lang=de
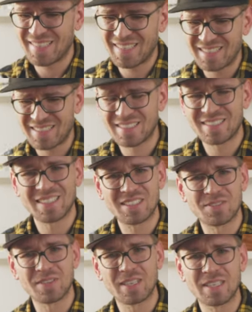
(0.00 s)
ist es
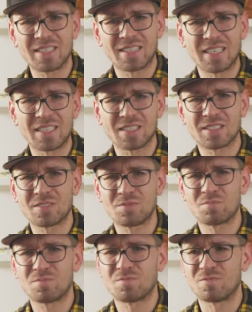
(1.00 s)
jetzt wirklich das,
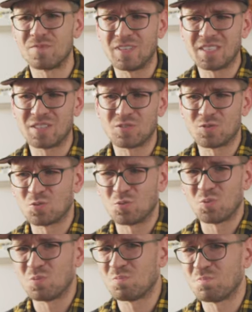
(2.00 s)
was
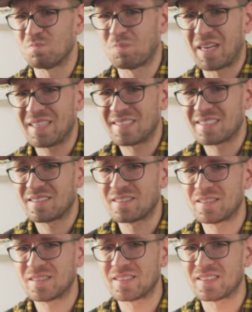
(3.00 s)
so passt?